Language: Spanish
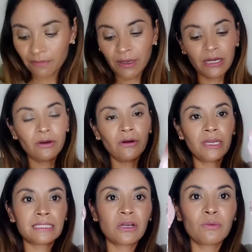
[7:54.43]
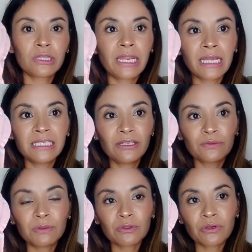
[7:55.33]
pero este, como traen casi los
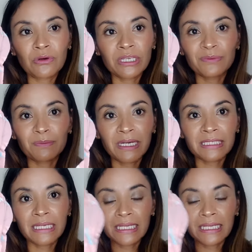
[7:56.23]
mismos colores, pues parece